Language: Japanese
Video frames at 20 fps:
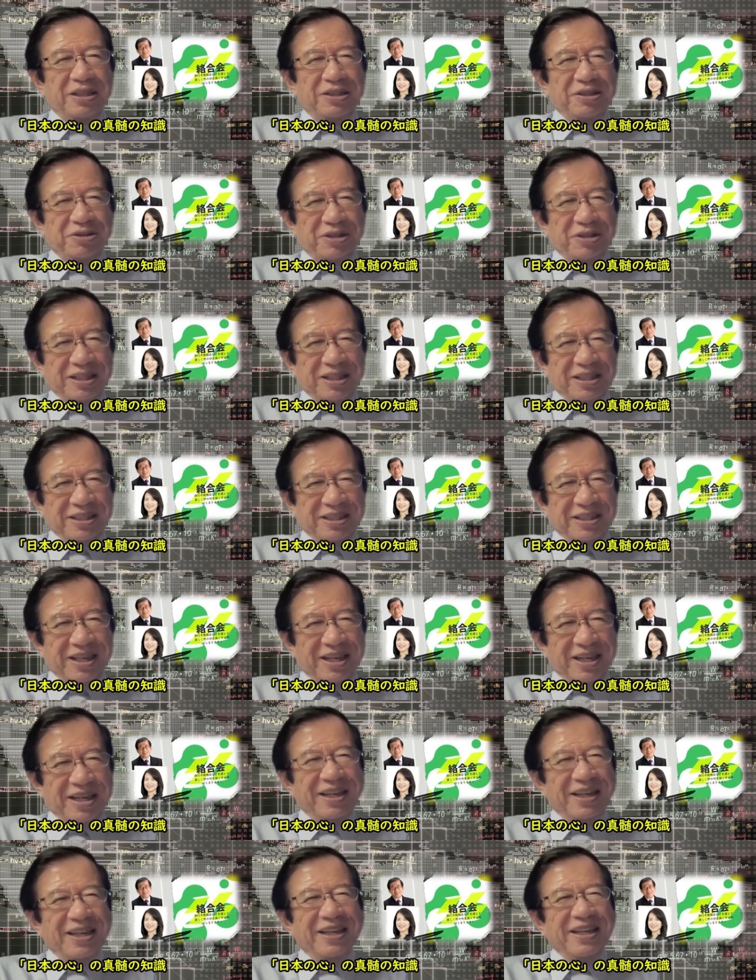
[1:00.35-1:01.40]
まあこういったも
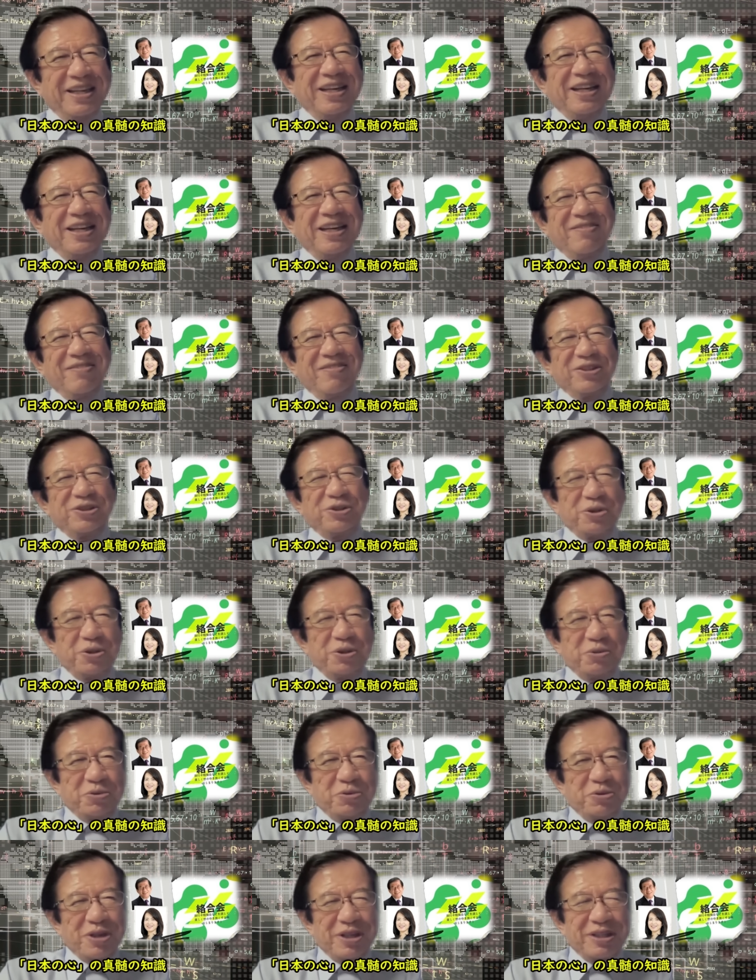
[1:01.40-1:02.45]
のがあれ
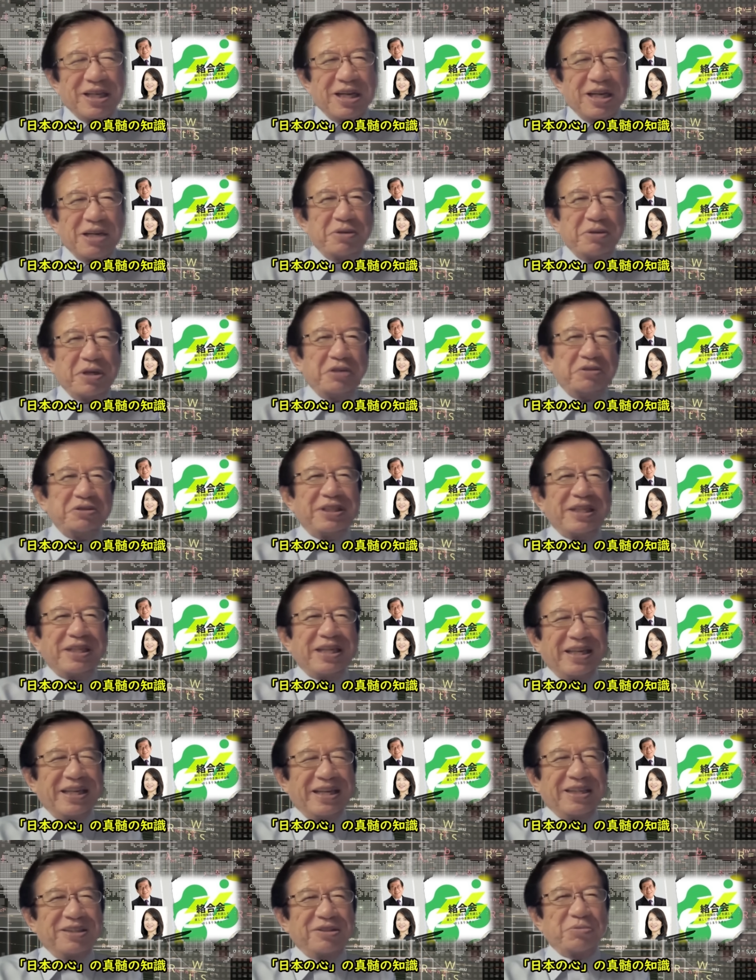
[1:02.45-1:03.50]
ばですね、私
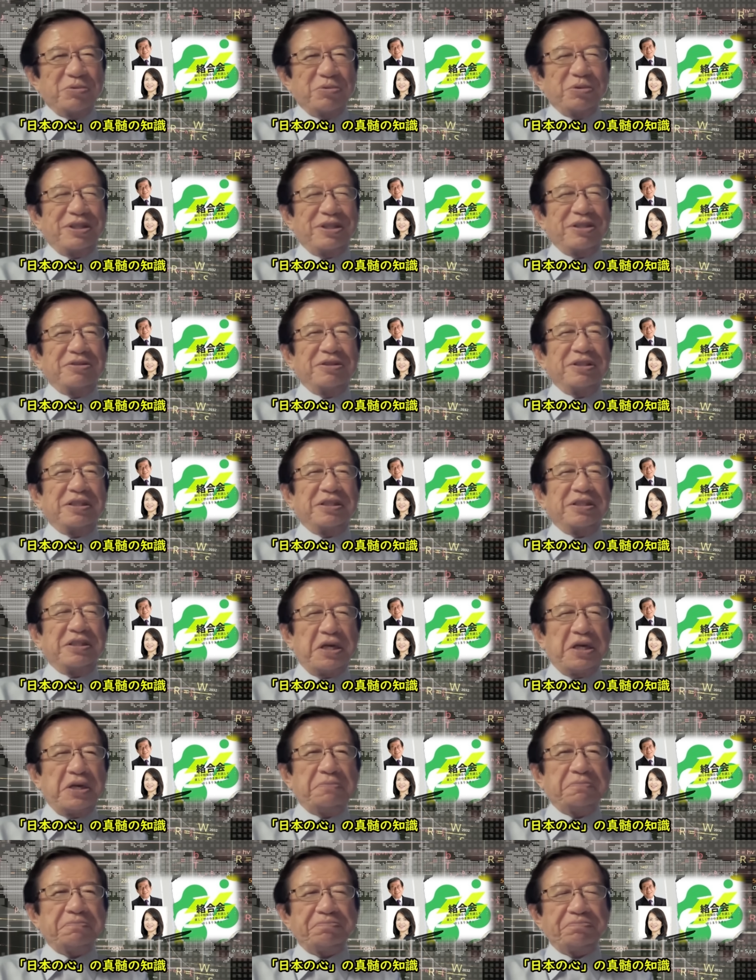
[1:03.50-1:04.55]
は現在
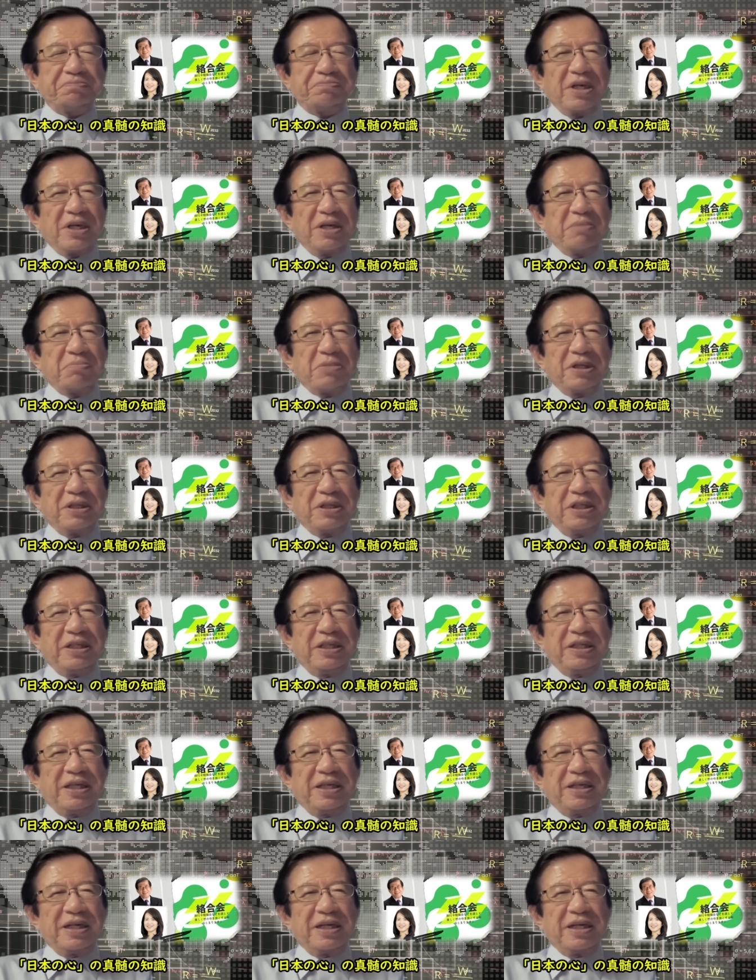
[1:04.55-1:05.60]
のような
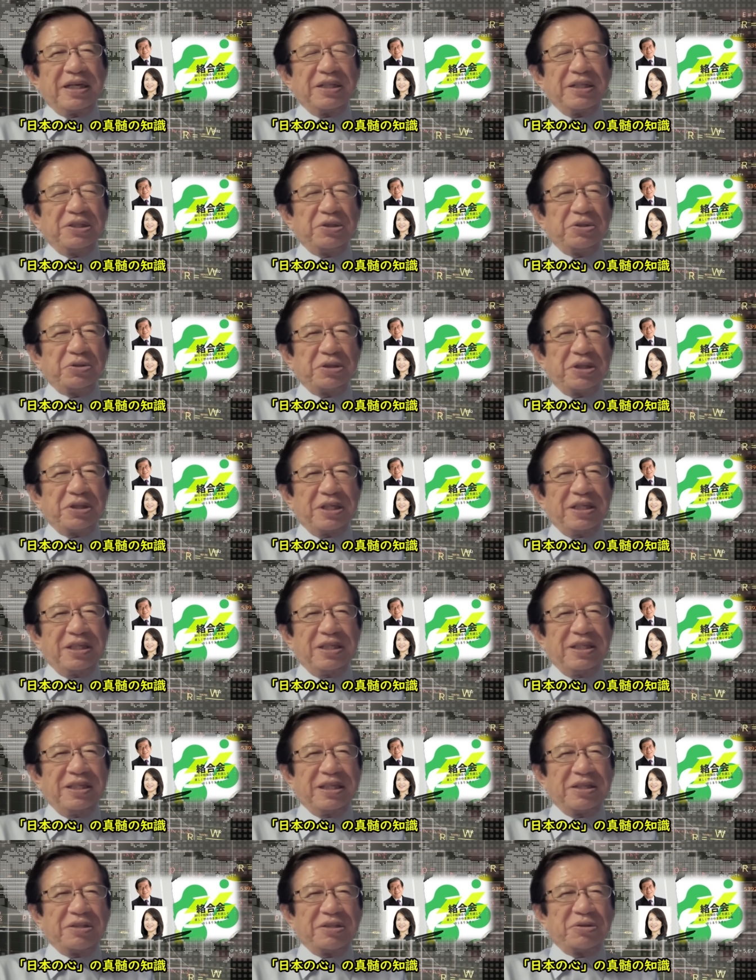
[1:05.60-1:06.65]
日本の
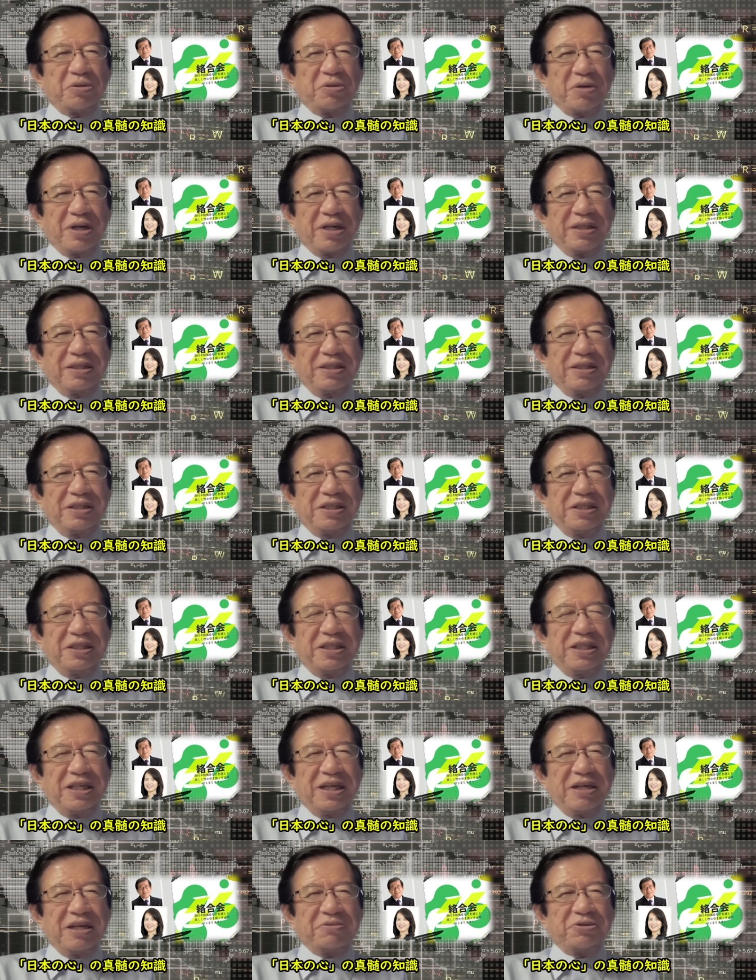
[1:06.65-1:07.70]
低落っていうか、むちゃく
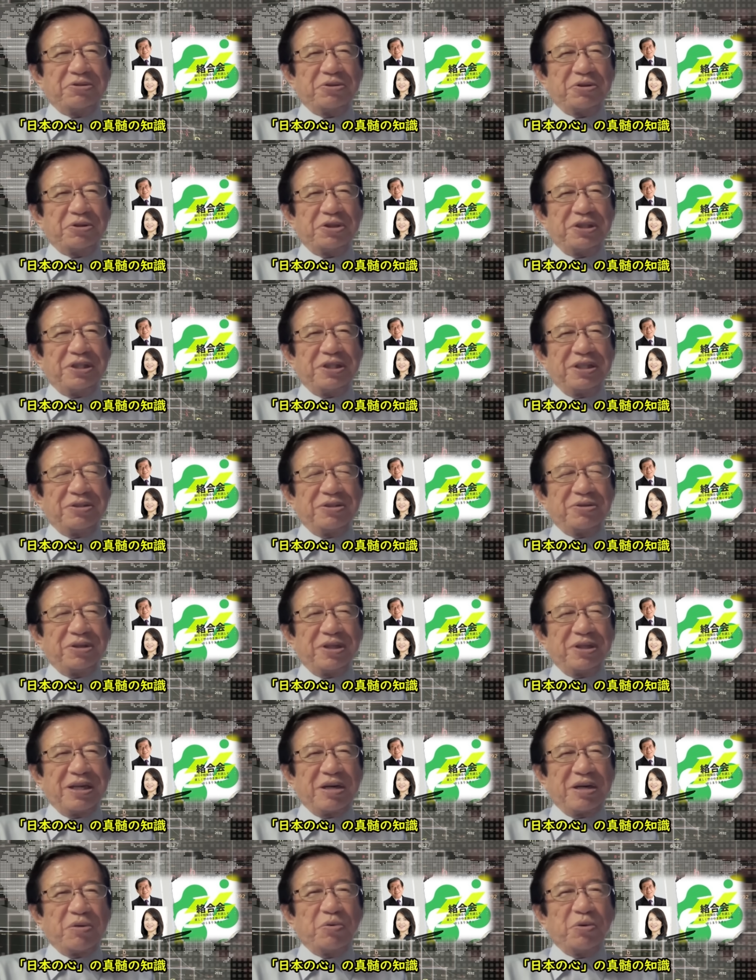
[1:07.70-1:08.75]
ちゃというか、裏金っ
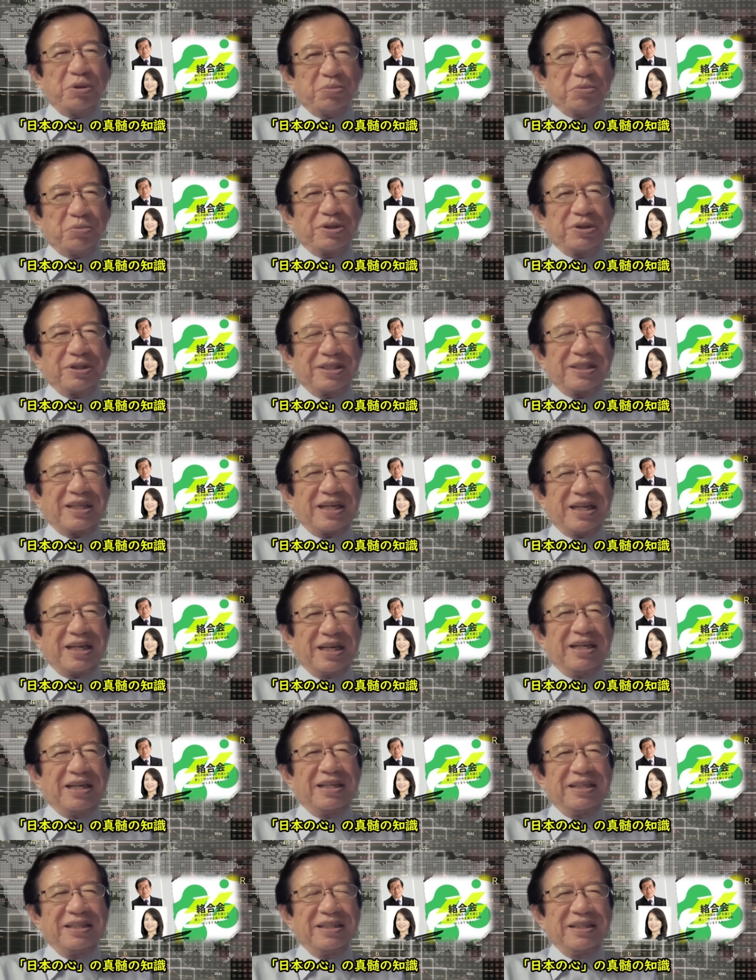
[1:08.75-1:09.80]
ていうかですね、
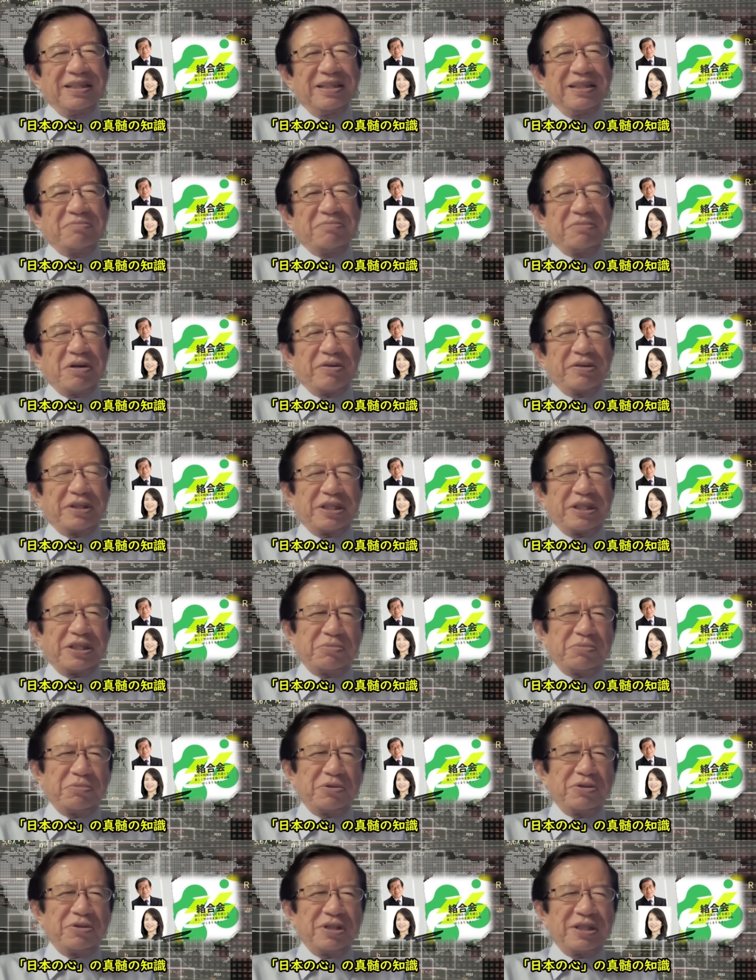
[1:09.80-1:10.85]
まあそういうものは
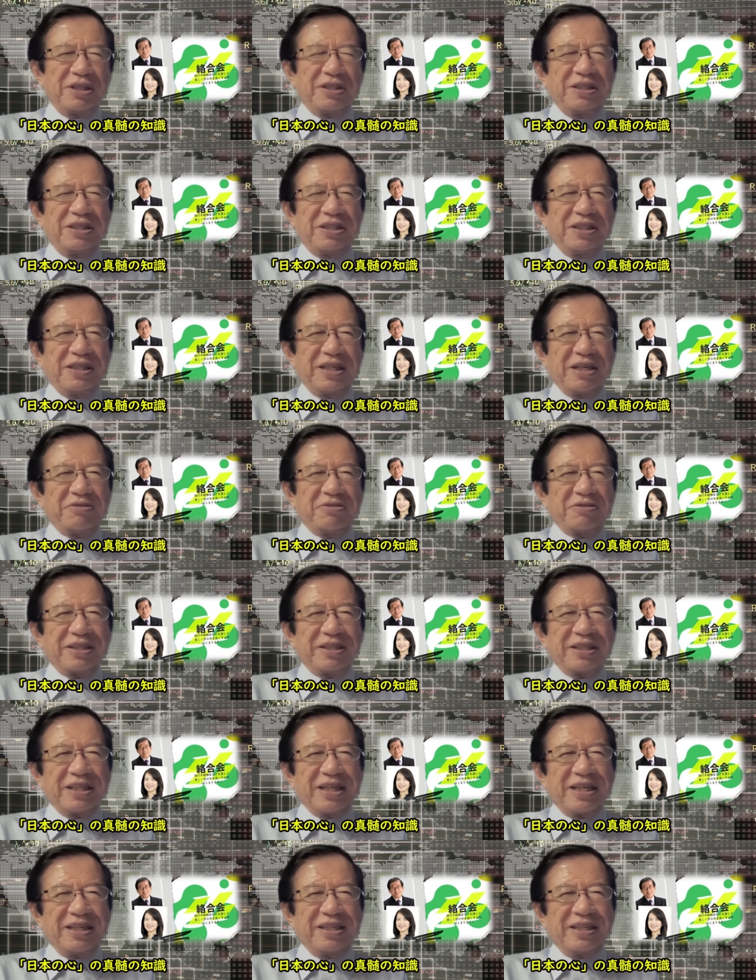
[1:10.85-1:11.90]
だいぶ減るんじゃないかと
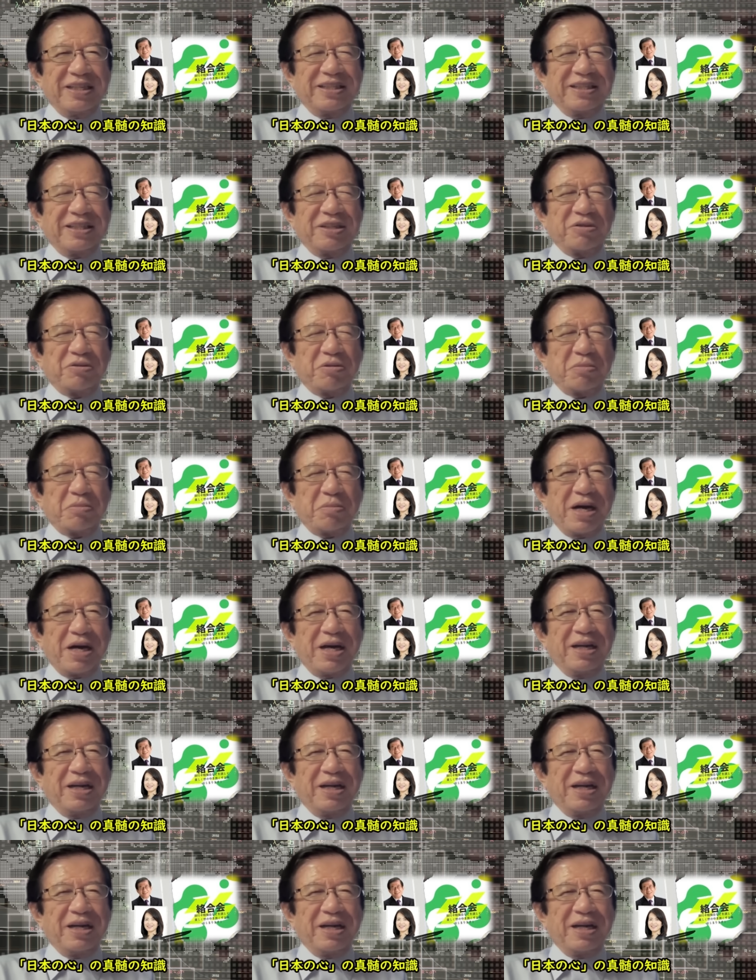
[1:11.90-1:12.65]
思ってるんですね。